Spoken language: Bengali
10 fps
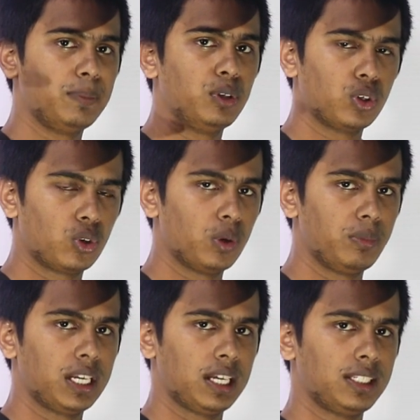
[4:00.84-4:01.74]
যে
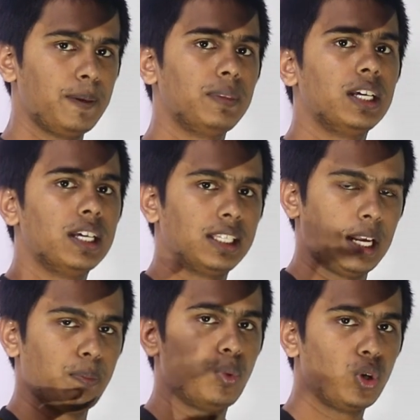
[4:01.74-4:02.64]
ইমিউনোগ্লোবিন আছে
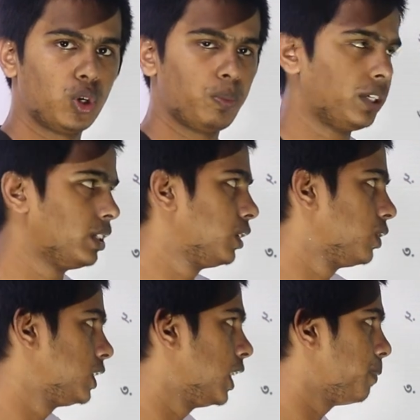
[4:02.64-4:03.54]
তার পনেরো পার্সেন্ট
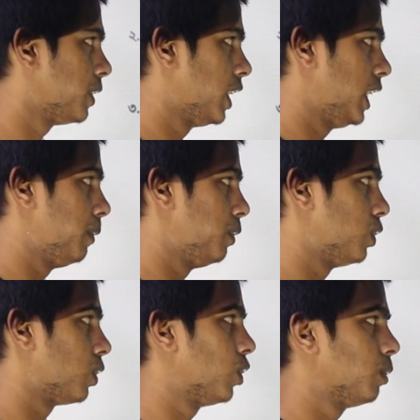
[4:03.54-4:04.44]
হচ্ছে
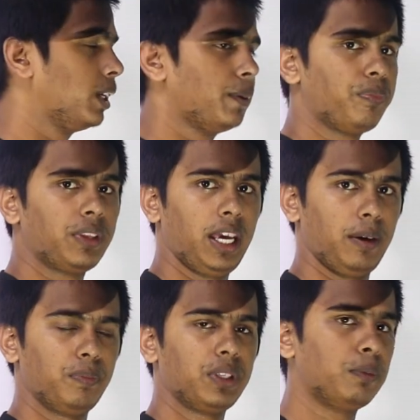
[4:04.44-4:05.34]
ইমিউনোগ্লোবিন এ
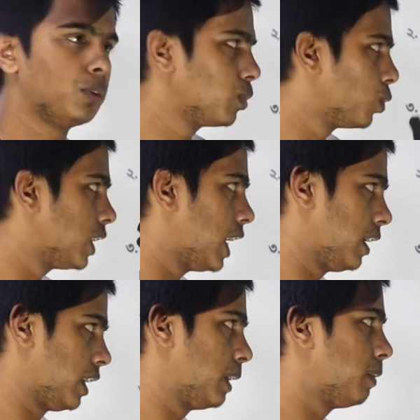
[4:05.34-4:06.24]
এবং কোথায়
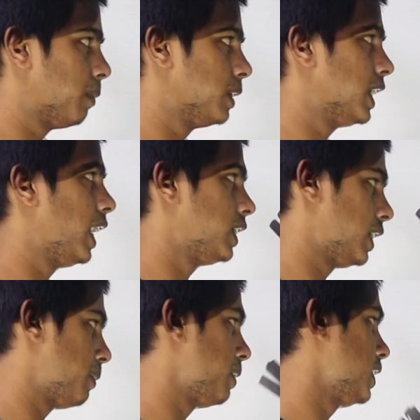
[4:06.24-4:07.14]
কিভাবে যায়
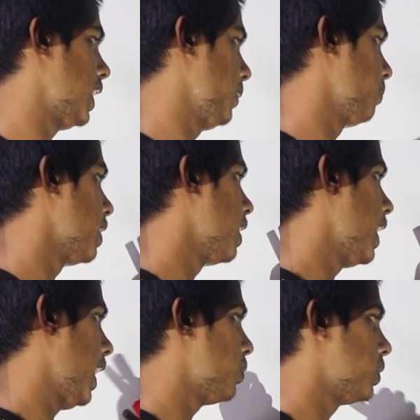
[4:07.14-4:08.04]
সেটা আমরা জানি
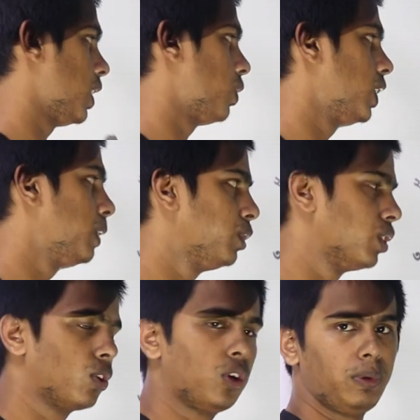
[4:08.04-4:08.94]
এখন দেখো
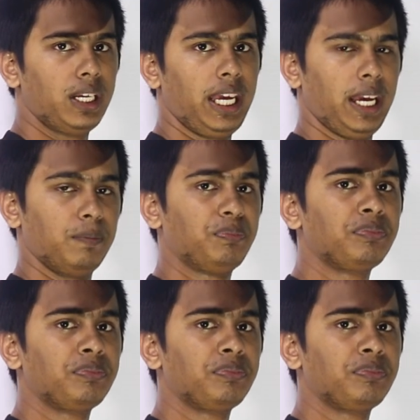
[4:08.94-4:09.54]
ইমিউনোগ্লোবিন এ